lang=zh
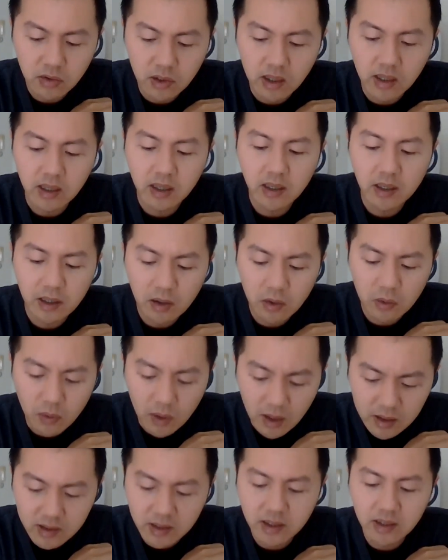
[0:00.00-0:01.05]
团，
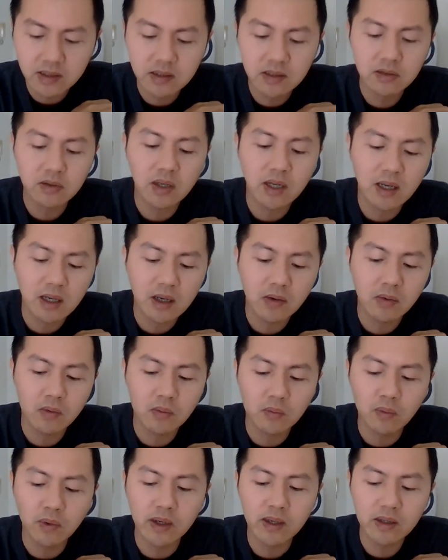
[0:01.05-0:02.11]
广田集
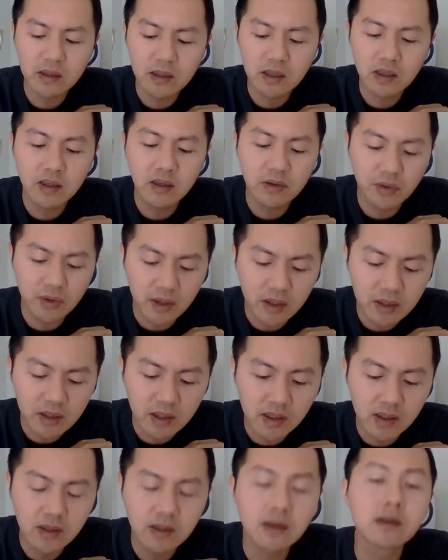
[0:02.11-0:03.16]
团，文科园
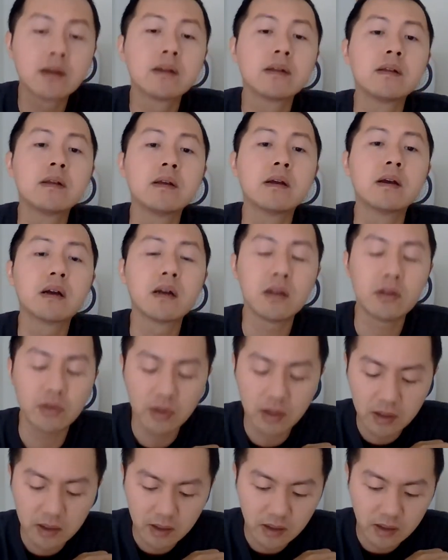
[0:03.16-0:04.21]
林，那个
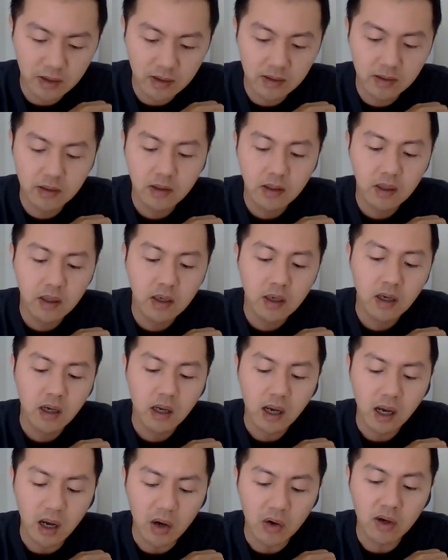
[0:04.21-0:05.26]
园林，
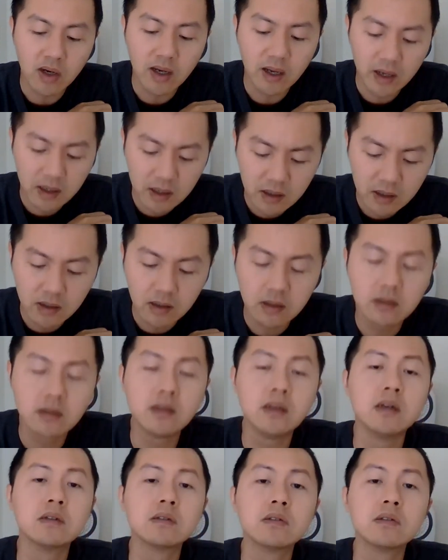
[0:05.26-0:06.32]
好莱客
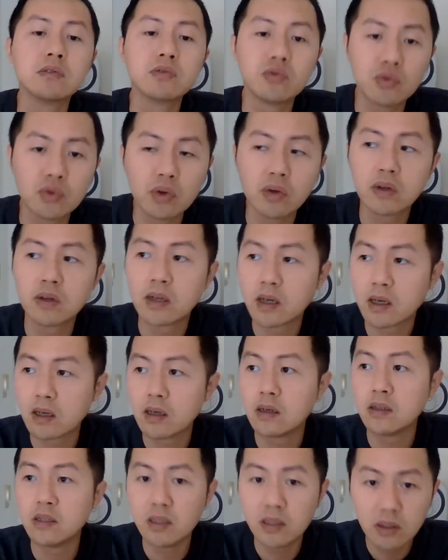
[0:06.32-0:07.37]
也是做那
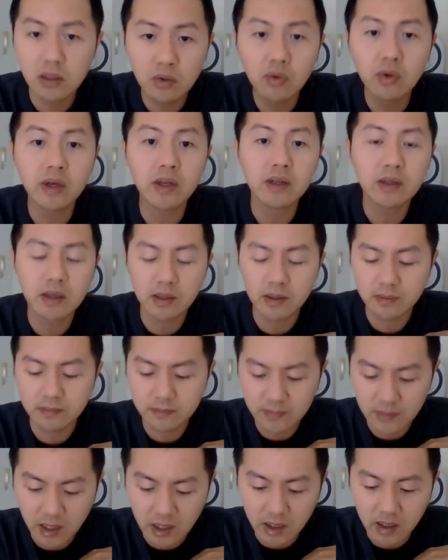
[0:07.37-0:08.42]
个衣柜
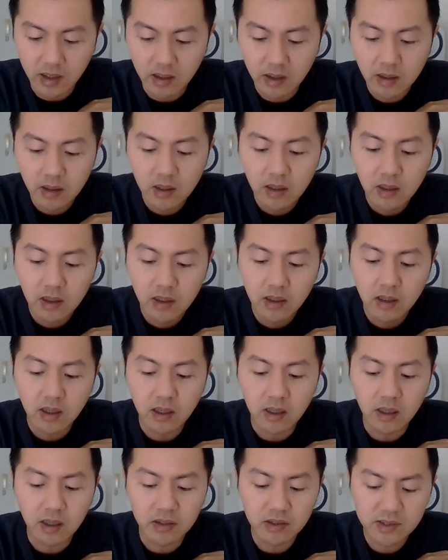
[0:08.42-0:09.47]
的啊。
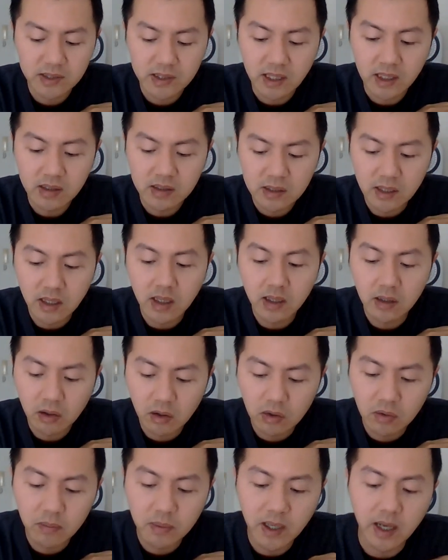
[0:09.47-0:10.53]
啊，江山
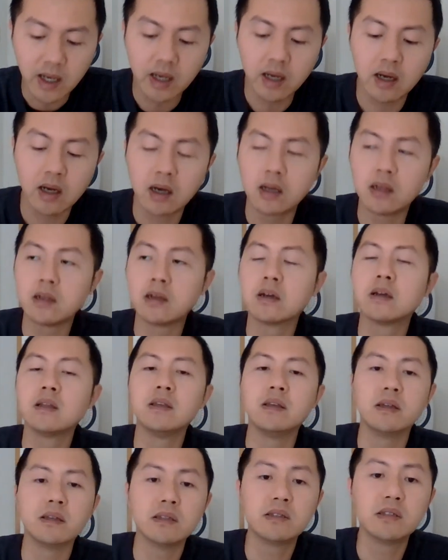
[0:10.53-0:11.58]
欧派啊，你看
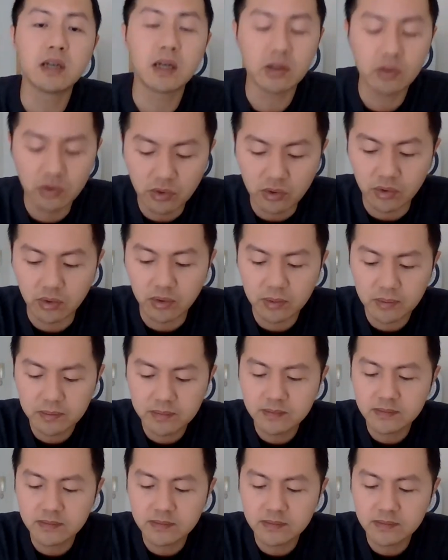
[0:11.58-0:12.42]
也家具，